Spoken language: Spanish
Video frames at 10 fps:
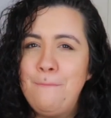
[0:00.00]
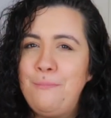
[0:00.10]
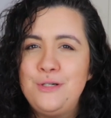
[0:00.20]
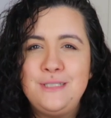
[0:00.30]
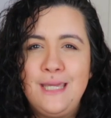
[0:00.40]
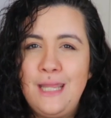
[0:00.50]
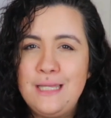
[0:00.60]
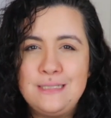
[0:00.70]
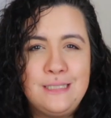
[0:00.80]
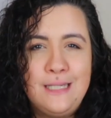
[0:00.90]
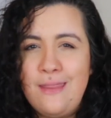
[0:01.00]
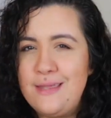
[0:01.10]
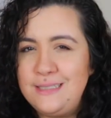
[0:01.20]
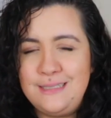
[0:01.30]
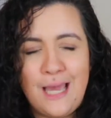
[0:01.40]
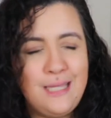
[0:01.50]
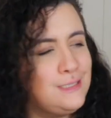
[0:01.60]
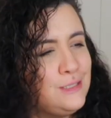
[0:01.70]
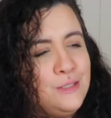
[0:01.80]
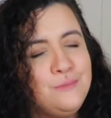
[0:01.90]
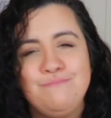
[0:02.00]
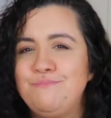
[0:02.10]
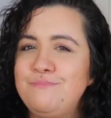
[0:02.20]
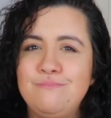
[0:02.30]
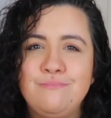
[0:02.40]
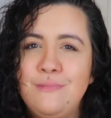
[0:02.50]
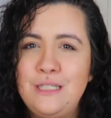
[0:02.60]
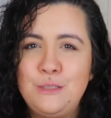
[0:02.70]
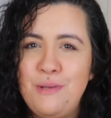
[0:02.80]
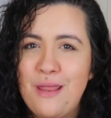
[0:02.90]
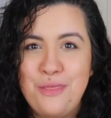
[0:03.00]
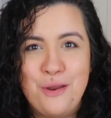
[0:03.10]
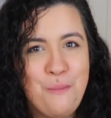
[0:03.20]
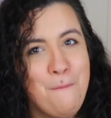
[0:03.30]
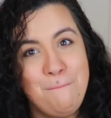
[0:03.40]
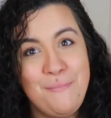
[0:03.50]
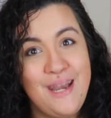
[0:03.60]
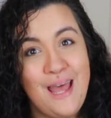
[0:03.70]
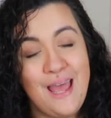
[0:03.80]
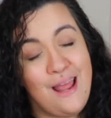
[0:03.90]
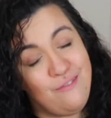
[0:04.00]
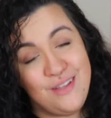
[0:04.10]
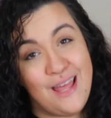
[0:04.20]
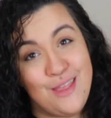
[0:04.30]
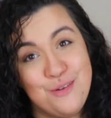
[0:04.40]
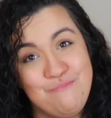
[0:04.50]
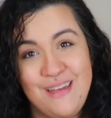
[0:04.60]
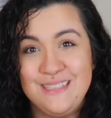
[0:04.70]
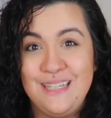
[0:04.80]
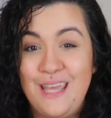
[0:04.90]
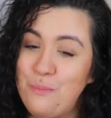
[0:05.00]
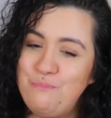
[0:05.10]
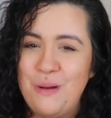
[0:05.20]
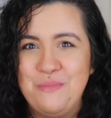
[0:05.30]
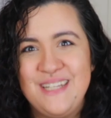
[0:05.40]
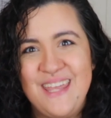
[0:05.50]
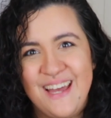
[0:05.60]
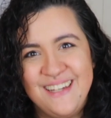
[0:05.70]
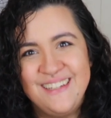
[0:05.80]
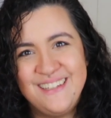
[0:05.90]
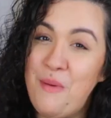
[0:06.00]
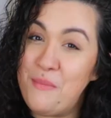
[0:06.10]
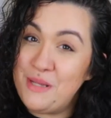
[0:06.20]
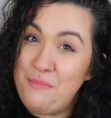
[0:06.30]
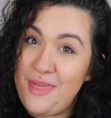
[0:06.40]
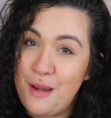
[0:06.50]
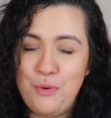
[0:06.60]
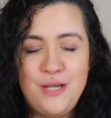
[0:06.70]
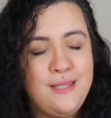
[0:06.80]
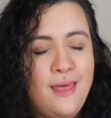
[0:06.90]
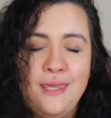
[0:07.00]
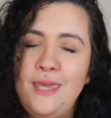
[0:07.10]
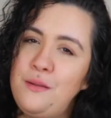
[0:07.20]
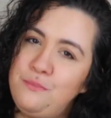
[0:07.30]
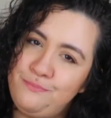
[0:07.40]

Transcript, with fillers: Por si queréis, necesitáis inspiración para el fin de año Así que vamos allá Vamos a empezar por este de aquí